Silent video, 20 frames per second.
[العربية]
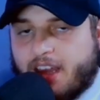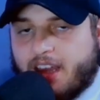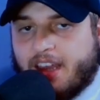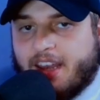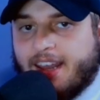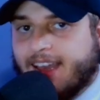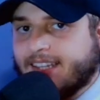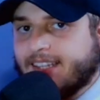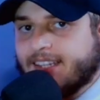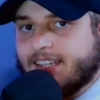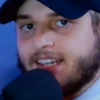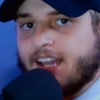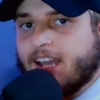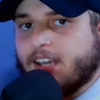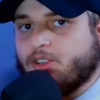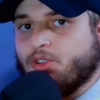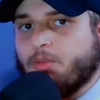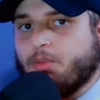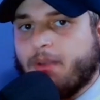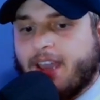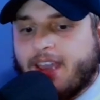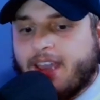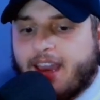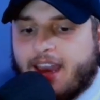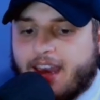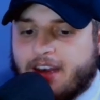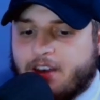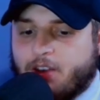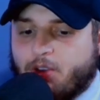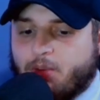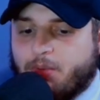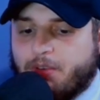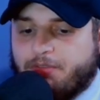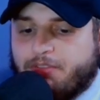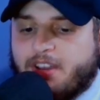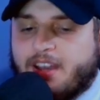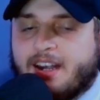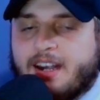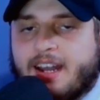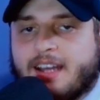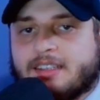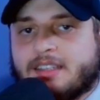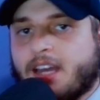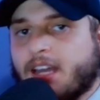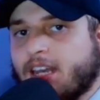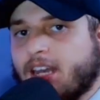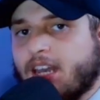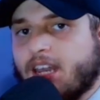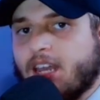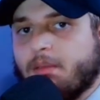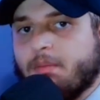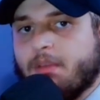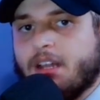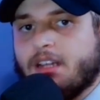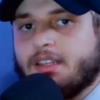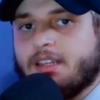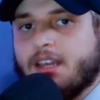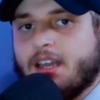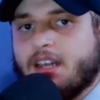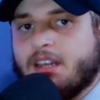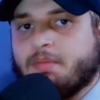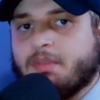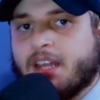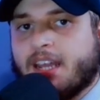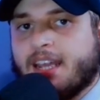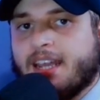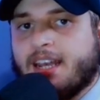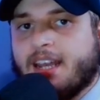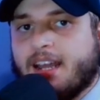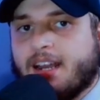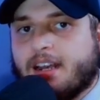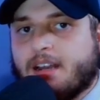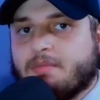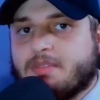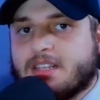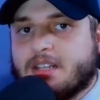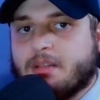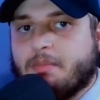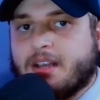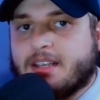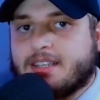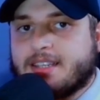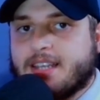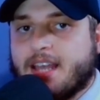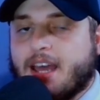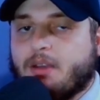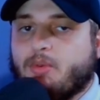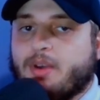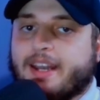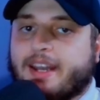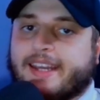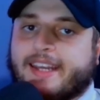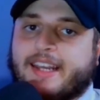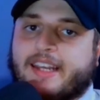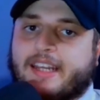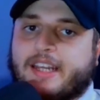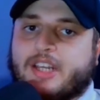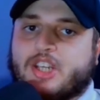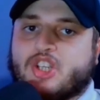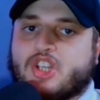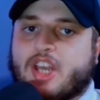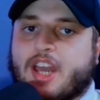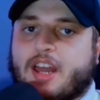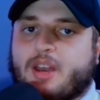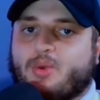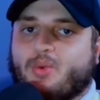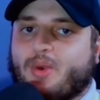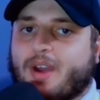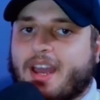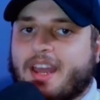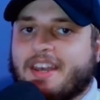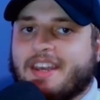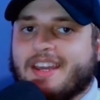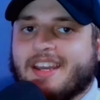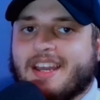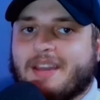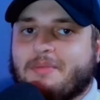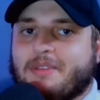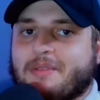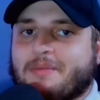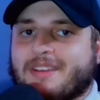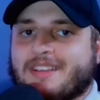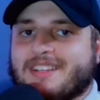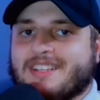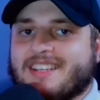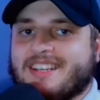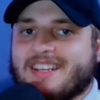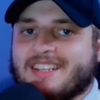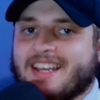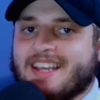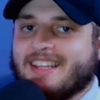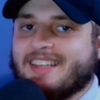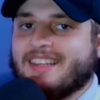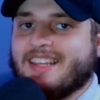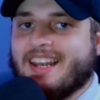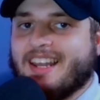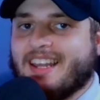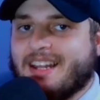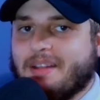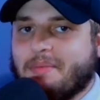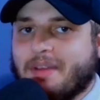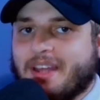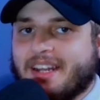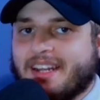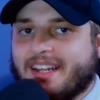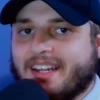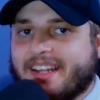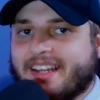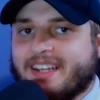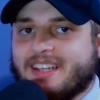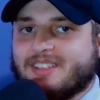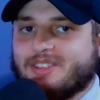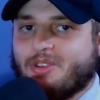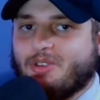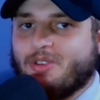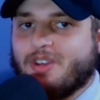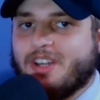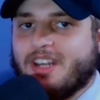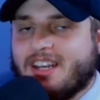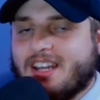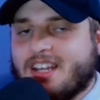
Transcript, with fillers: هنا غادي تلاحظوا معايا انه بالفعل عطاني الايميل ديالي من خلال رمز المسار ولكن الاشكال هو انك ما يمكنش لك تعدل هذا البريد الالكتروني